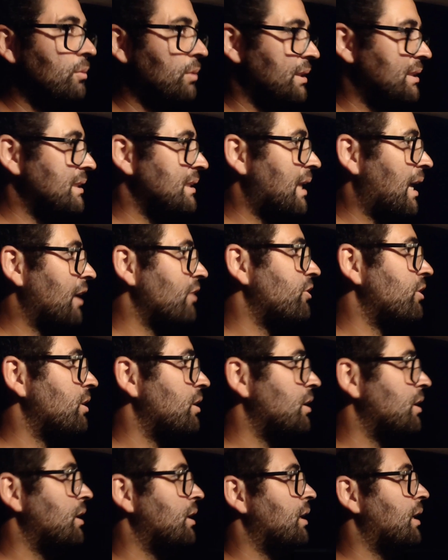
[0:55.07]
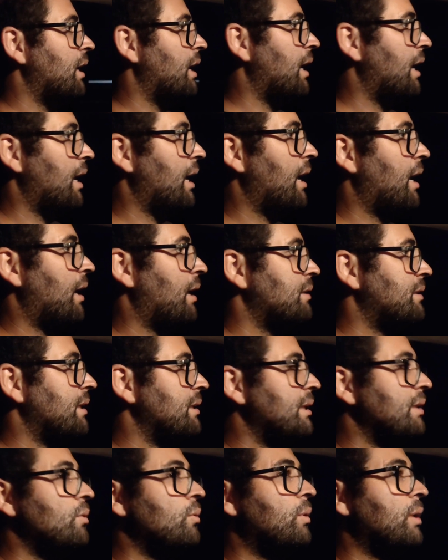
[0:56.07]
uma cidade é,
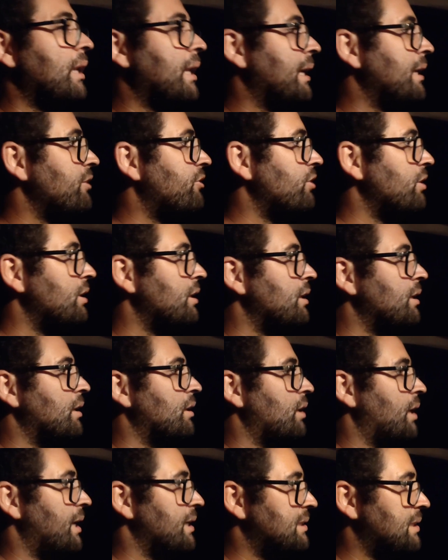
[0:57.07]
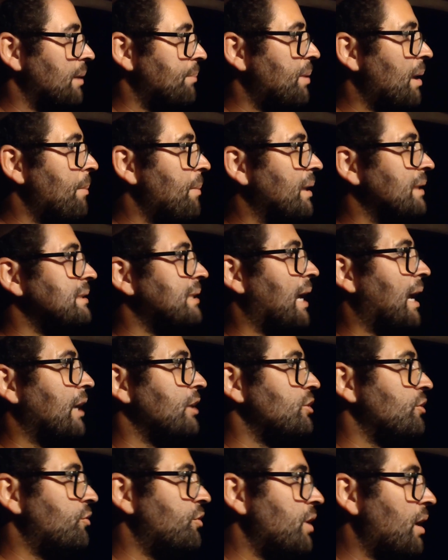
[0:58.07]
atendendo um cliente, recebi a
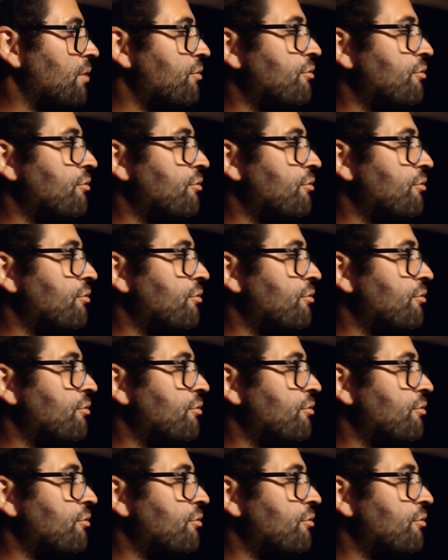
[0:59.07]
mensagem, vi a